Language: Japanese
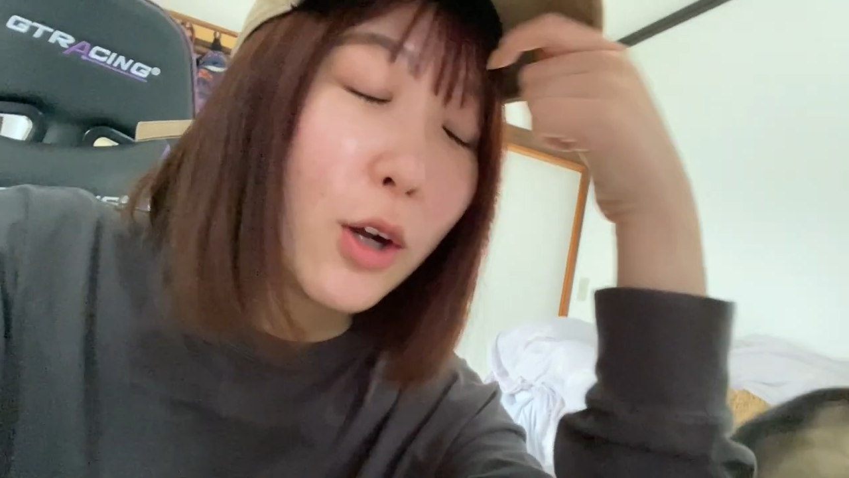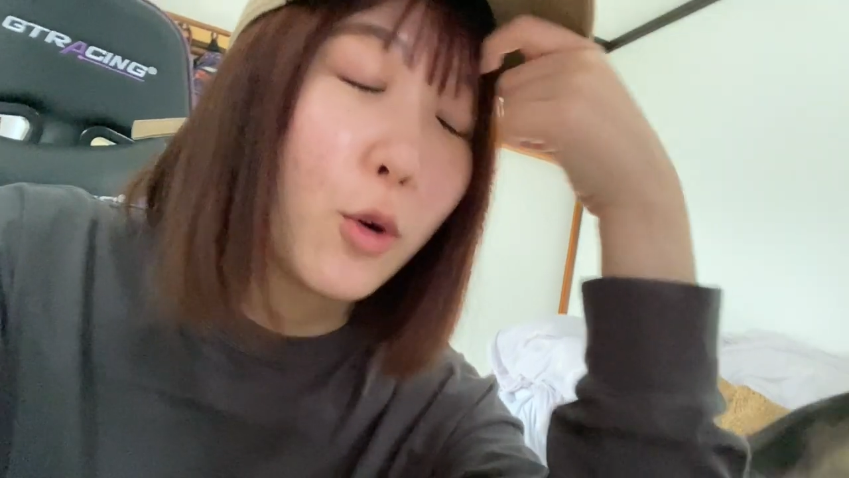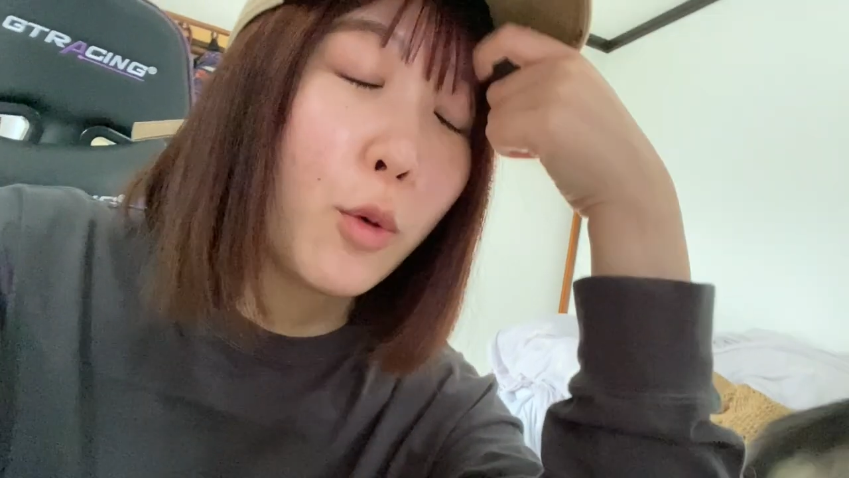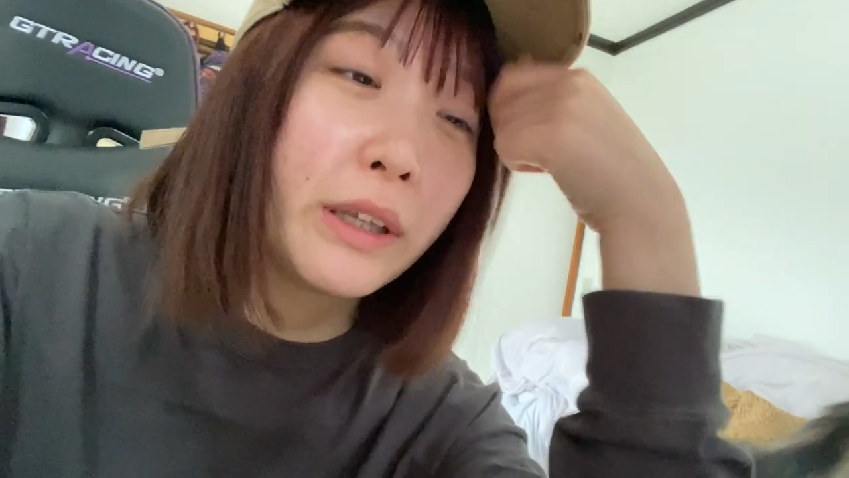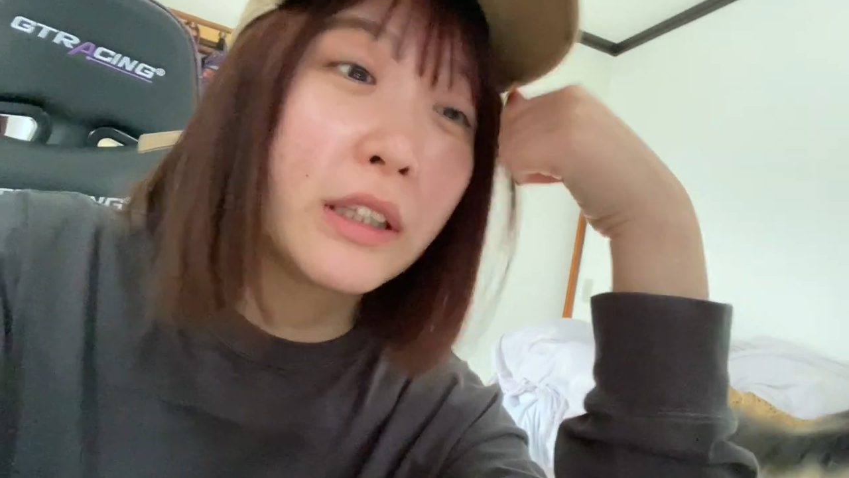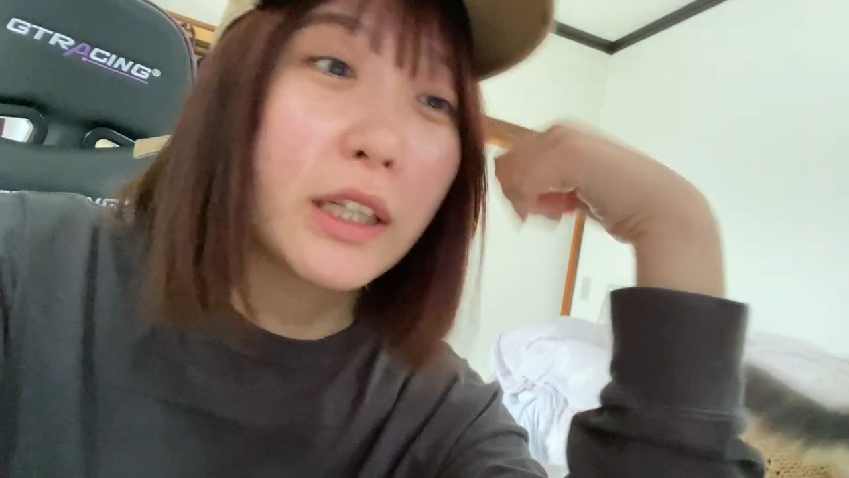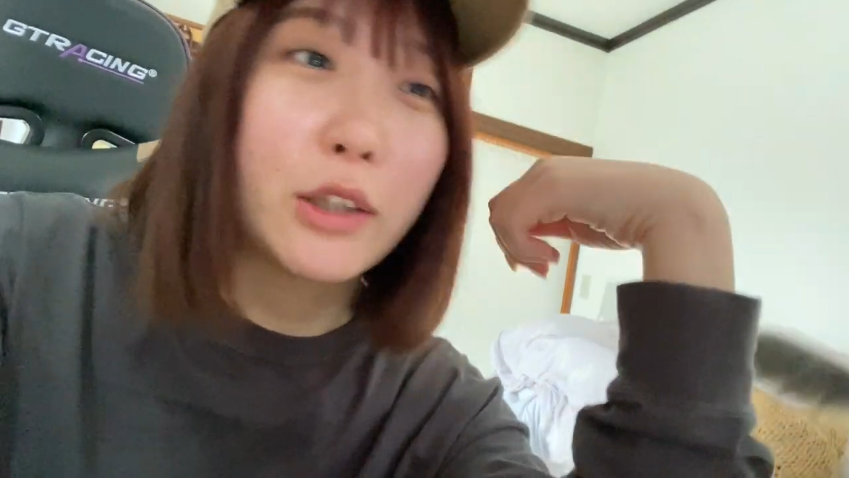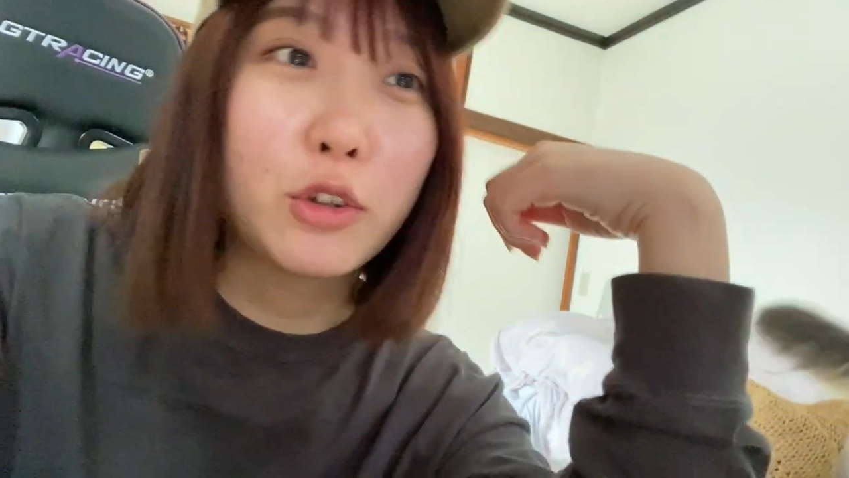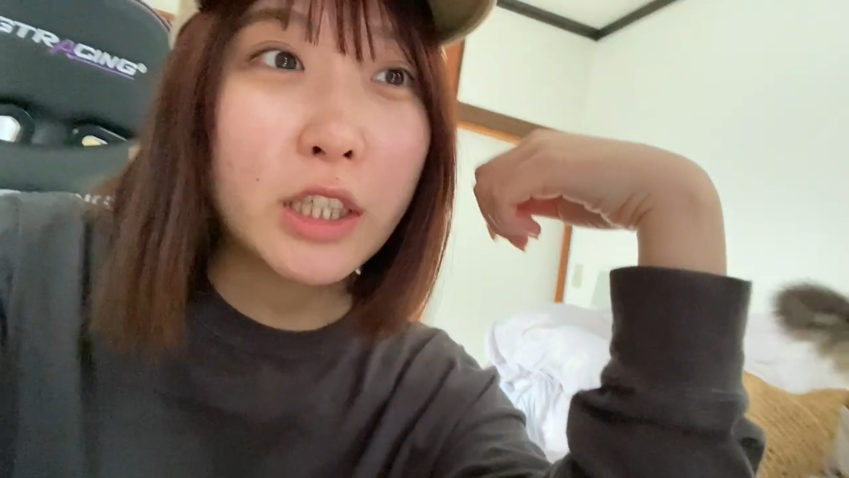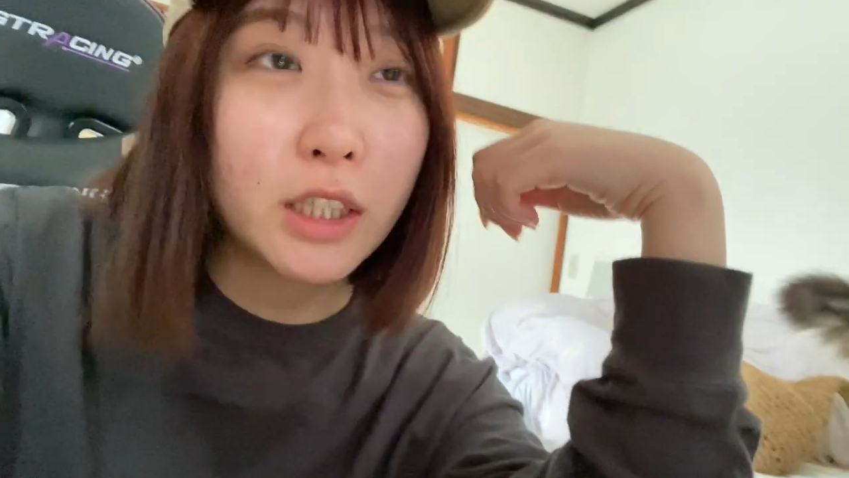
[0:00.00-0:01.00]
ごめんだけ
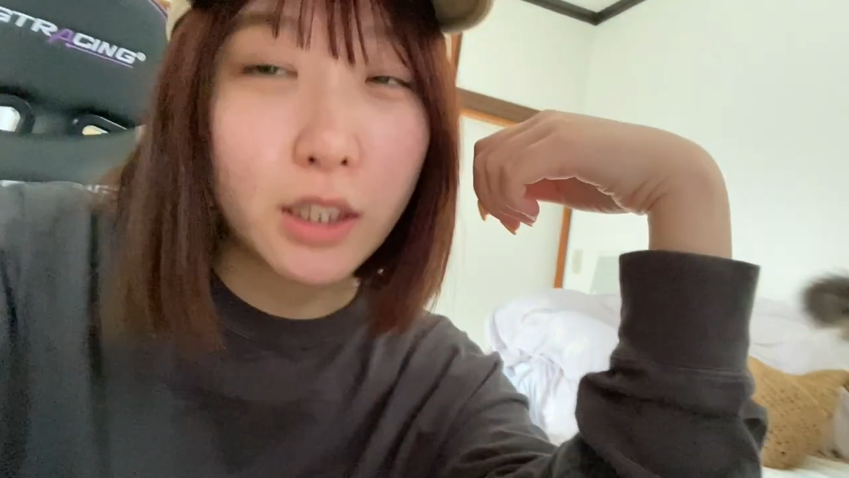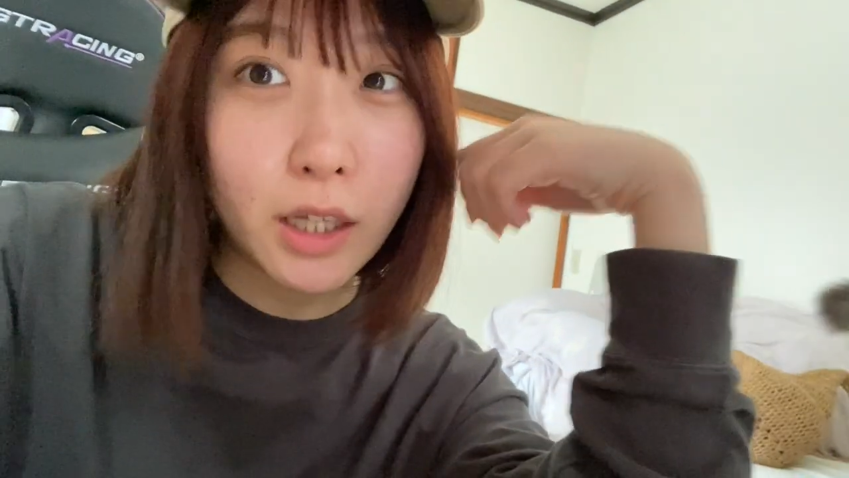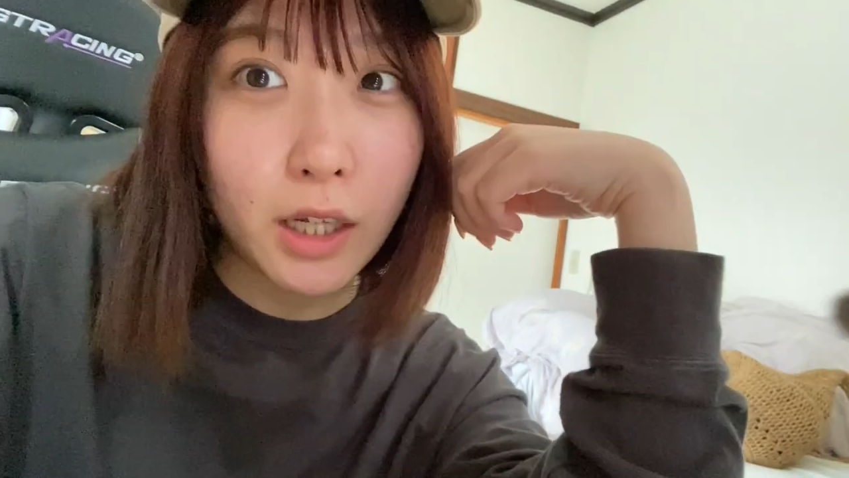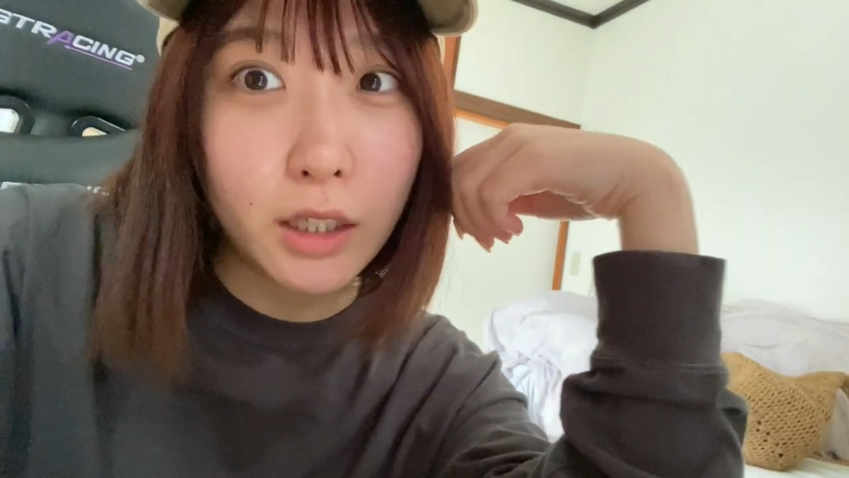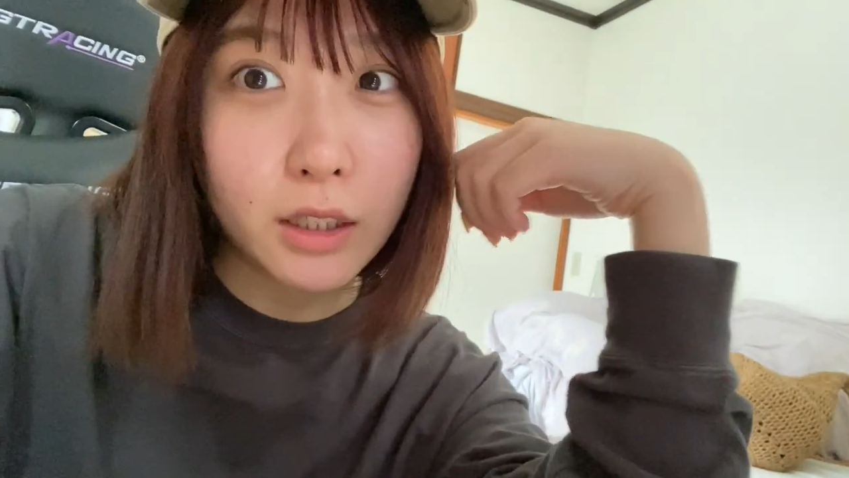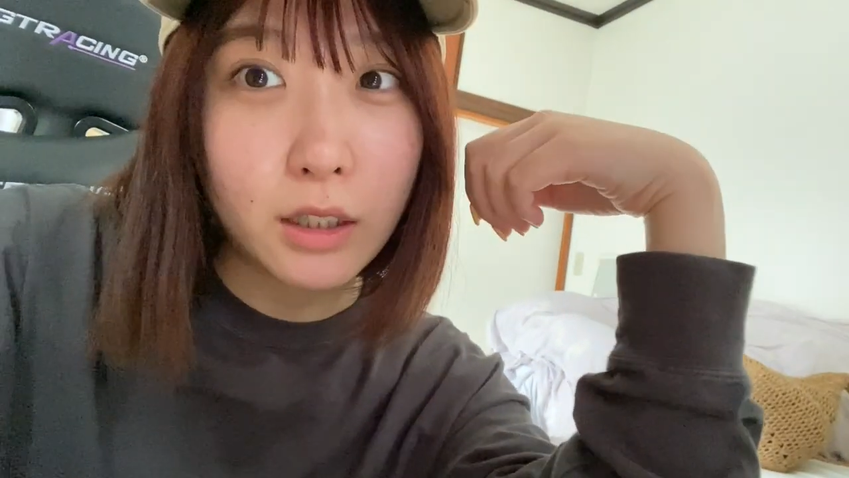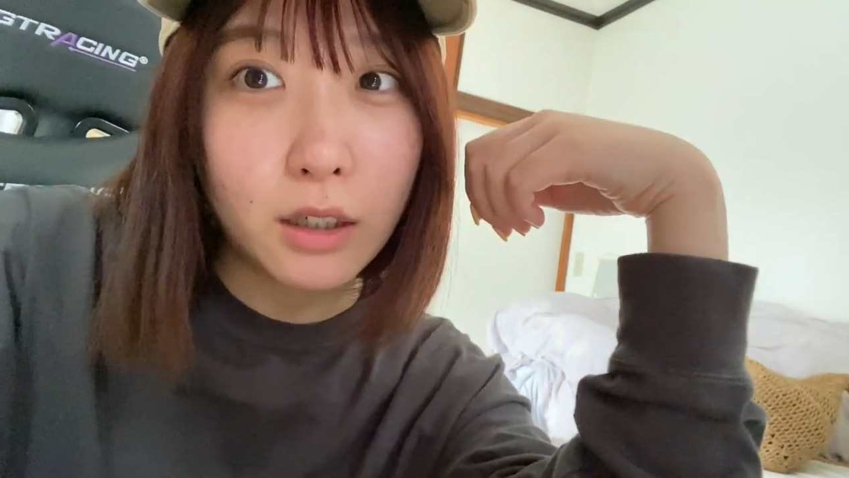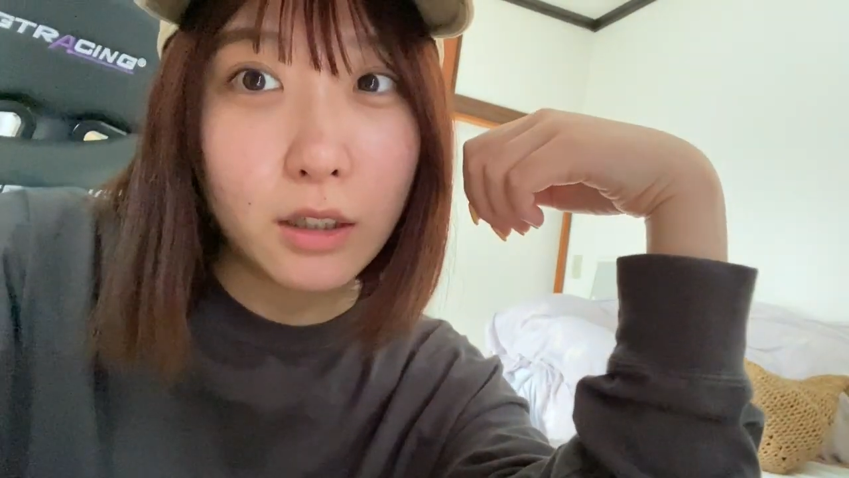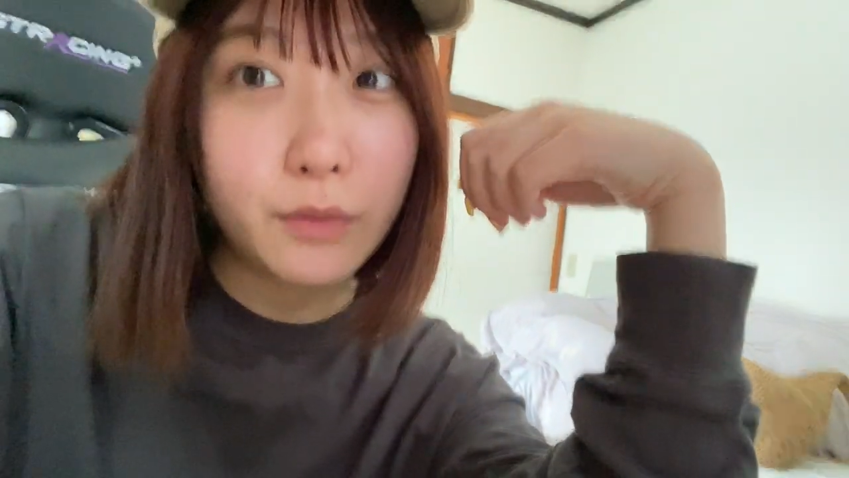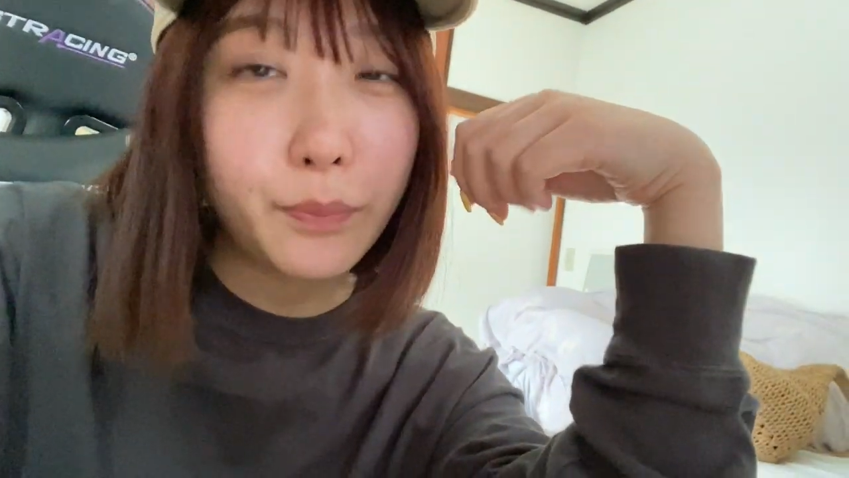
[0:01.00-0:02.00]
ど、聞いて、一
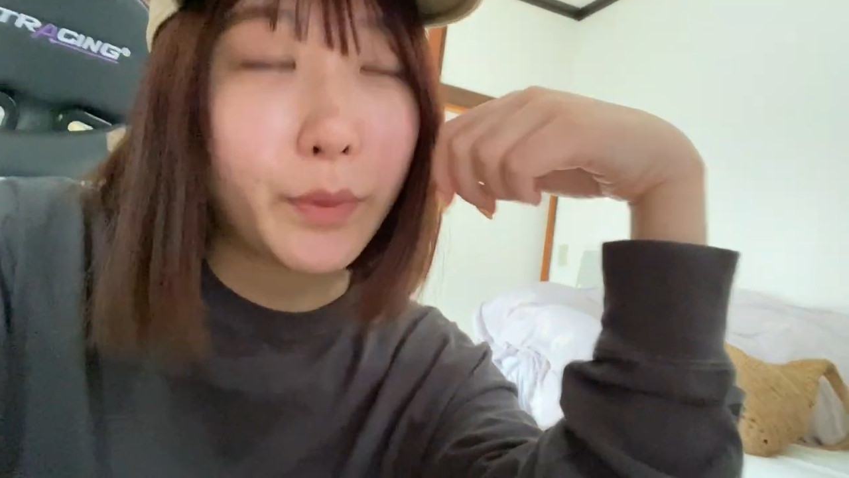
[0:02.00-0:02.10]
旦。